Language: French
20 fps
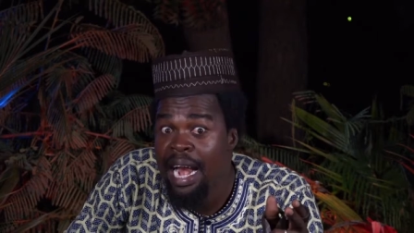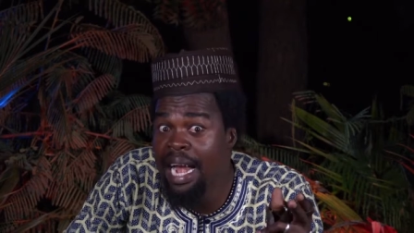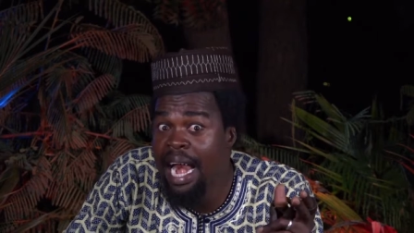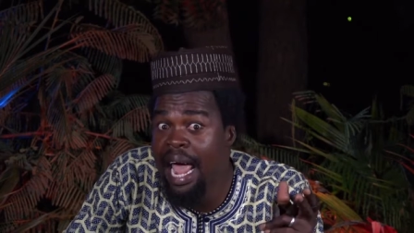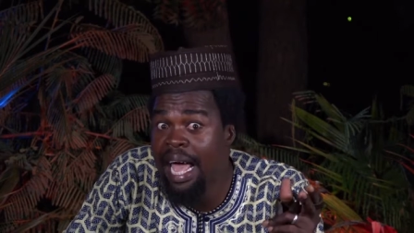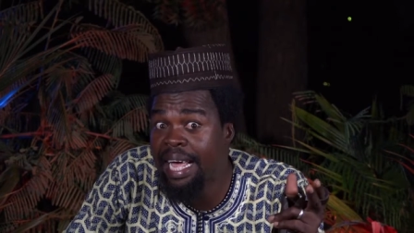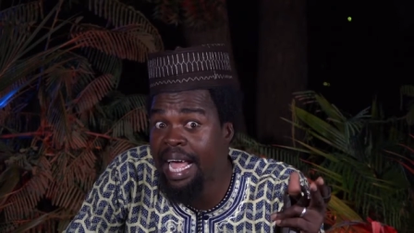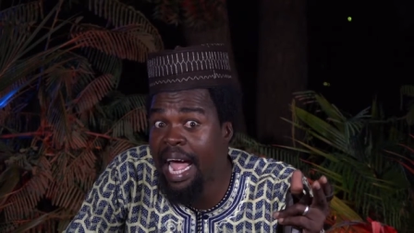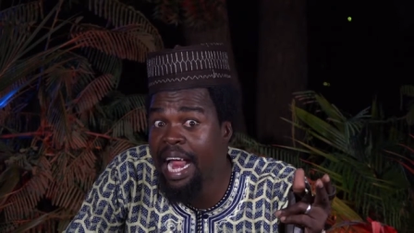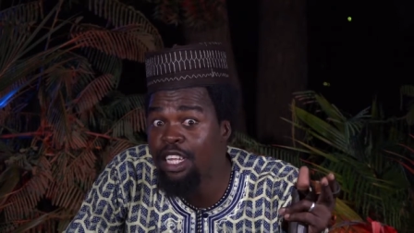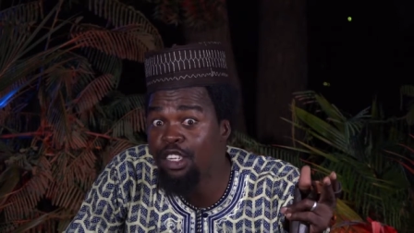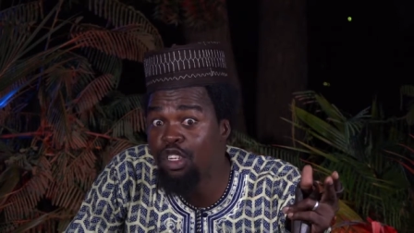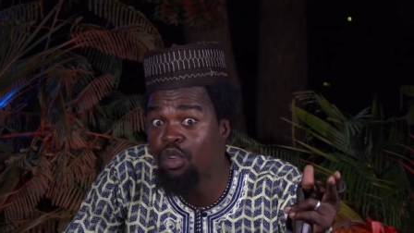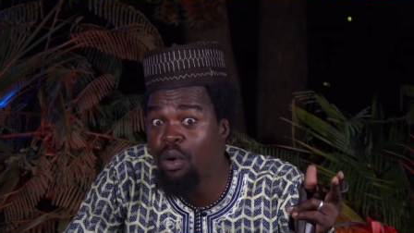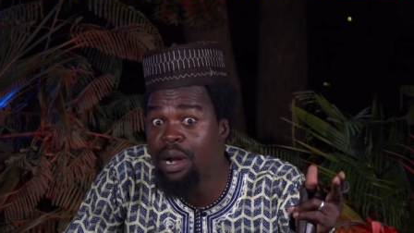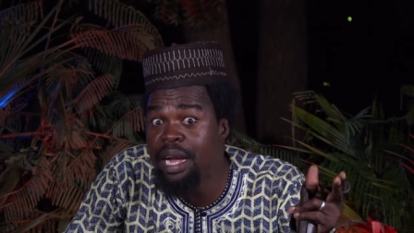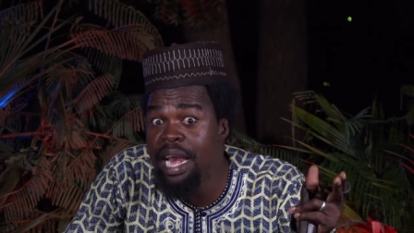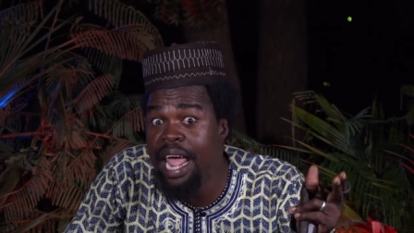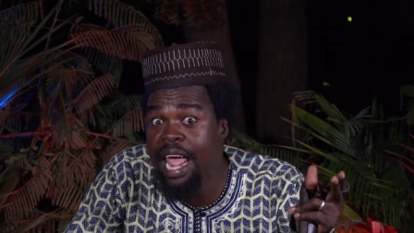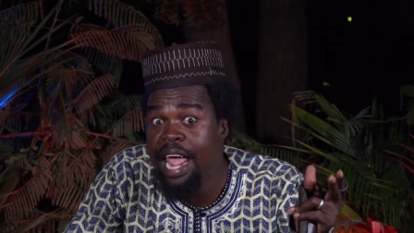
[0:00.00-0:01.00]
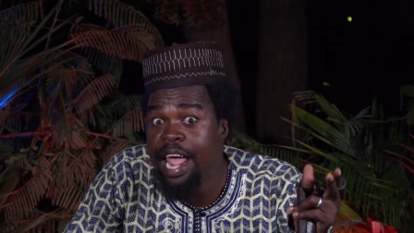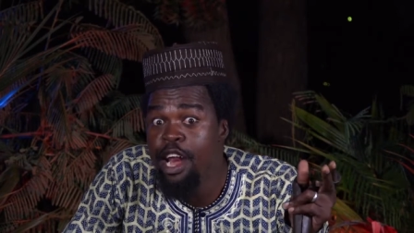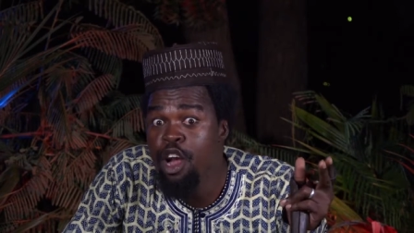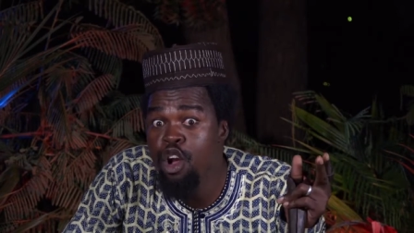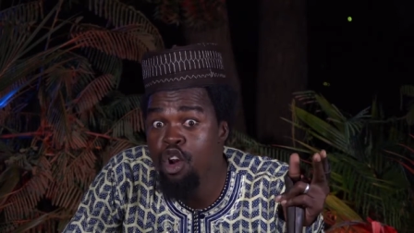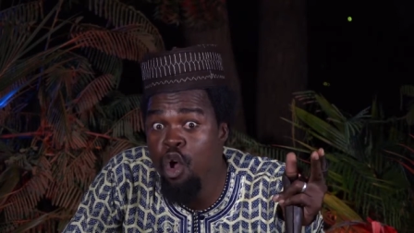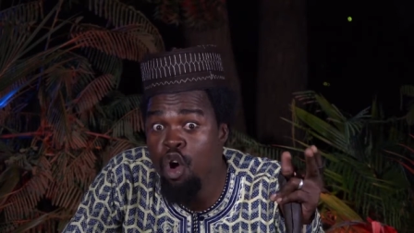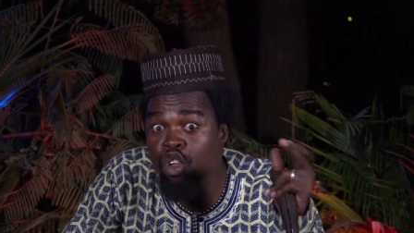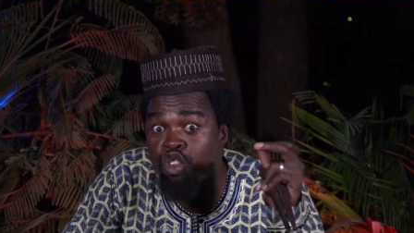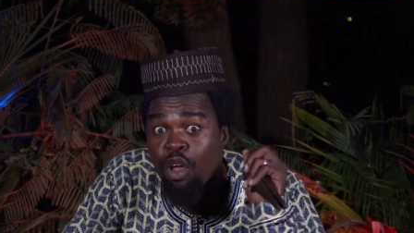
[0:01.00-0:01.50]
lesquels sont nés
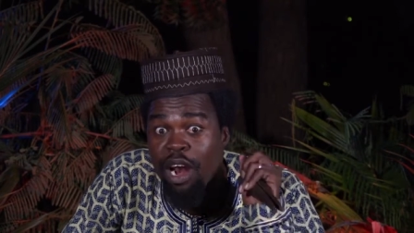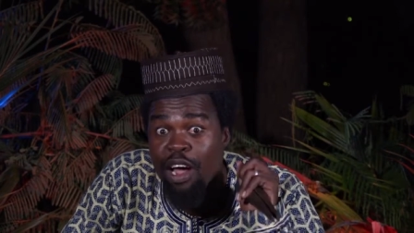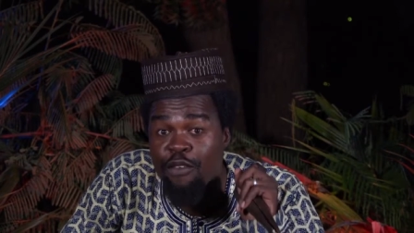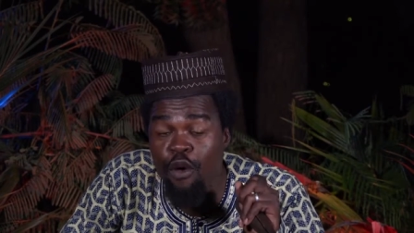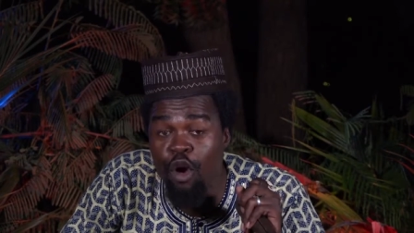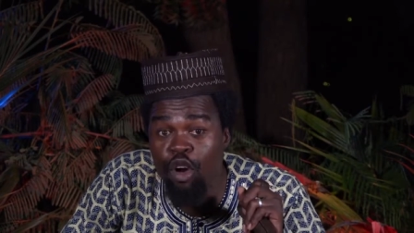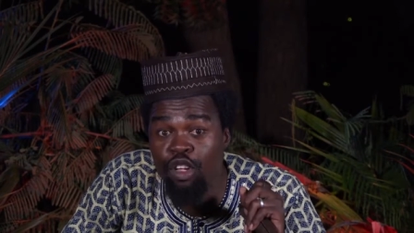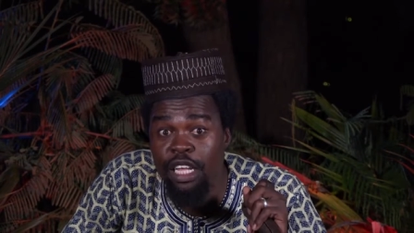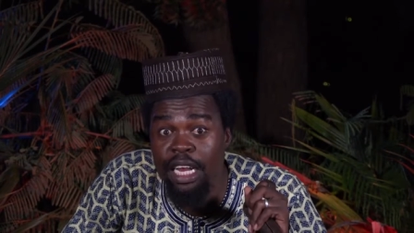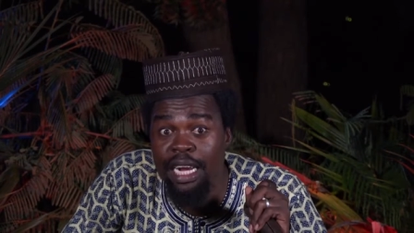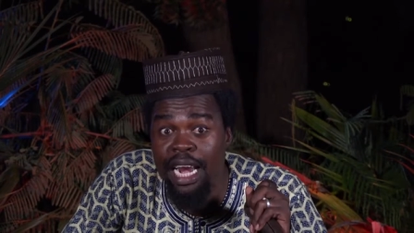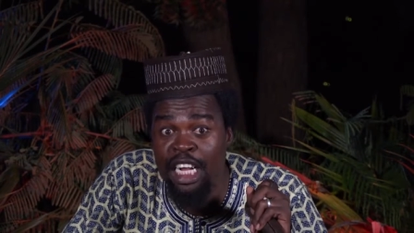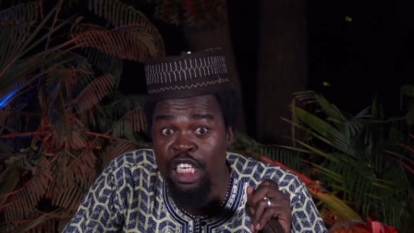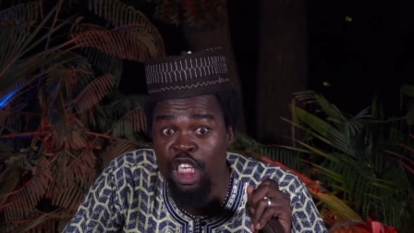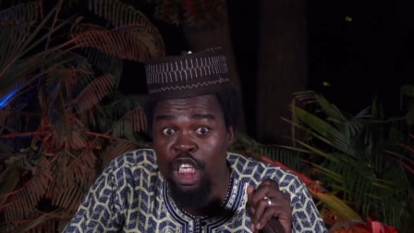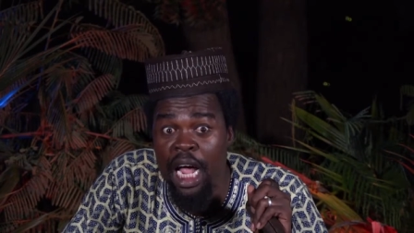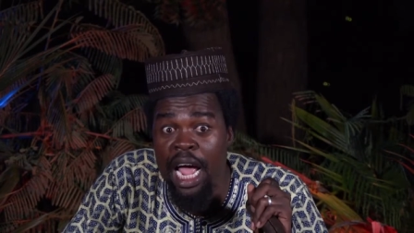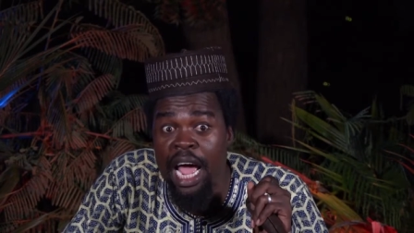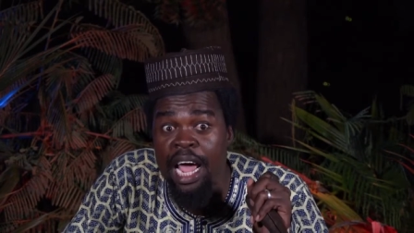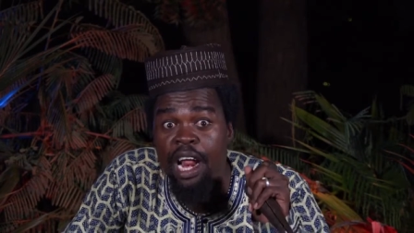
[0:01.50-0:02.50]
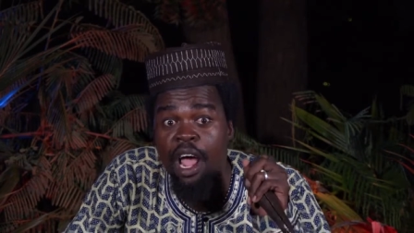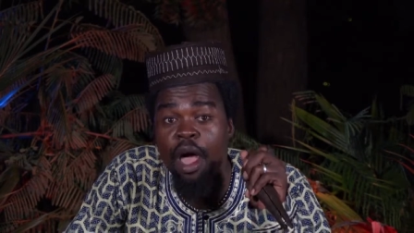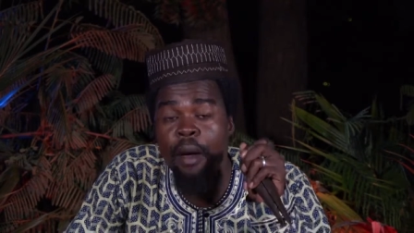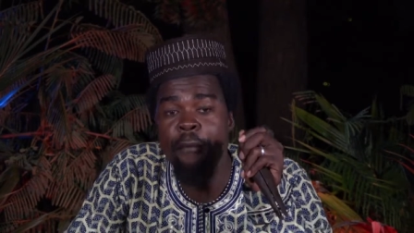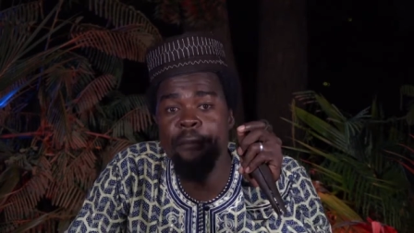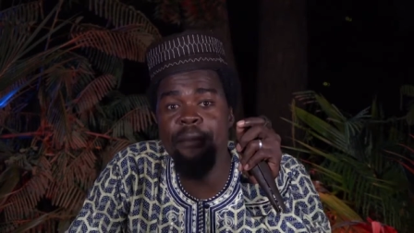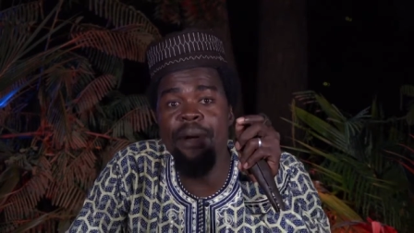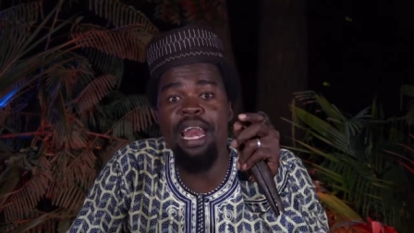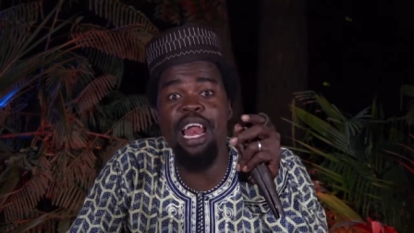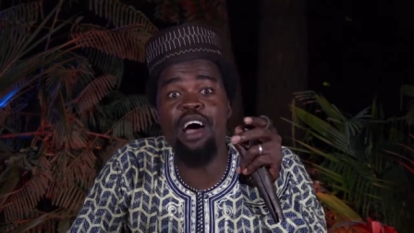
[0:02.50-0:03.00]
non de la volonté de la chair,
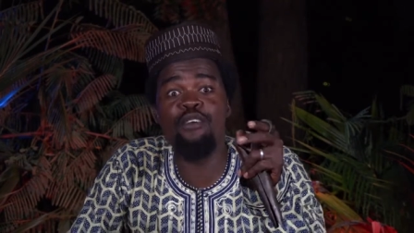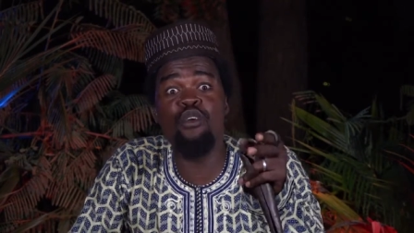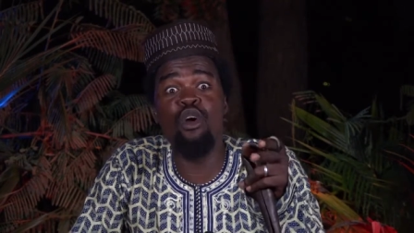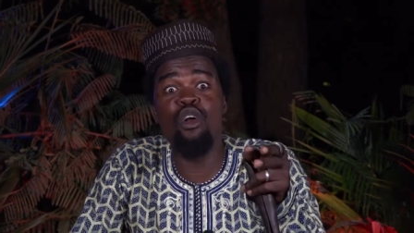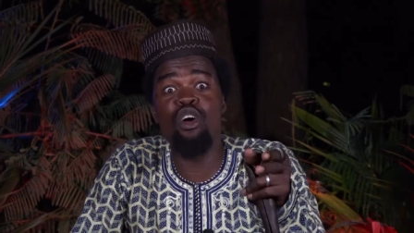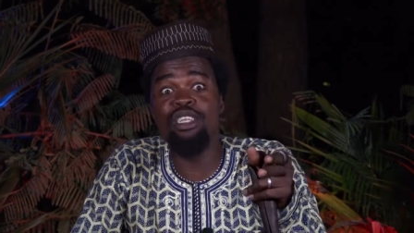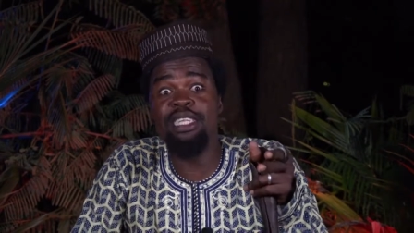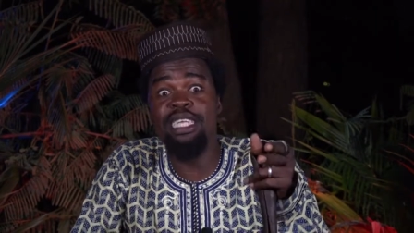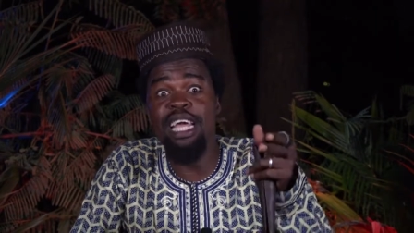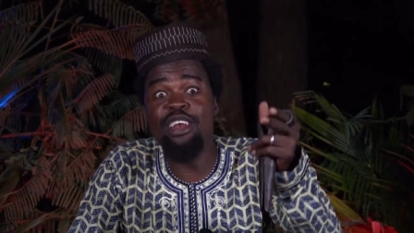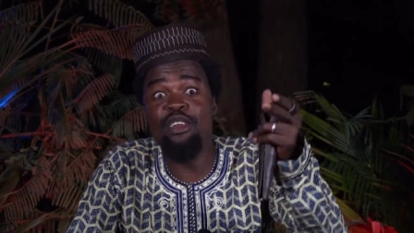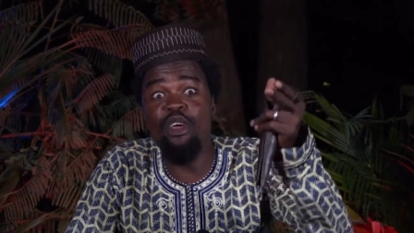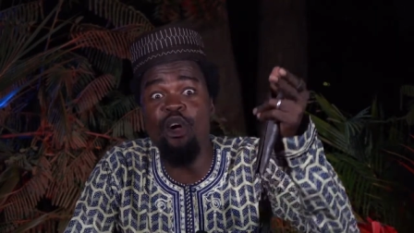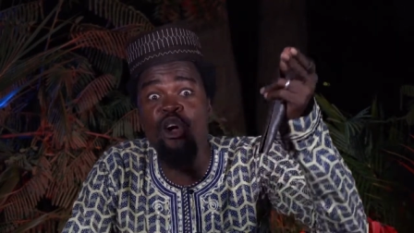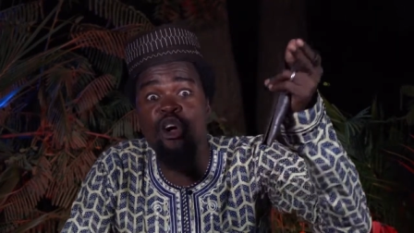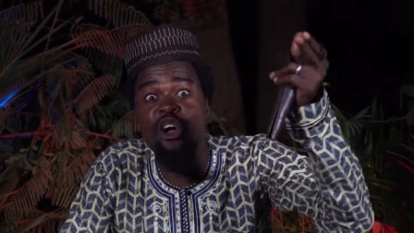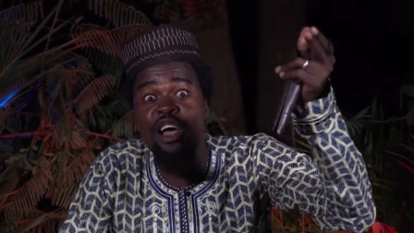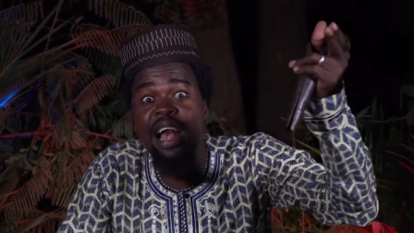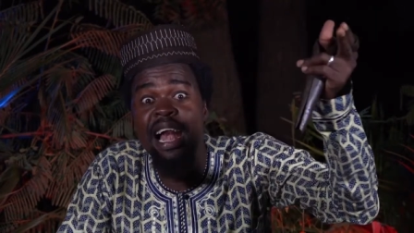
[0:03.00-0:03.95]
mais la volonté de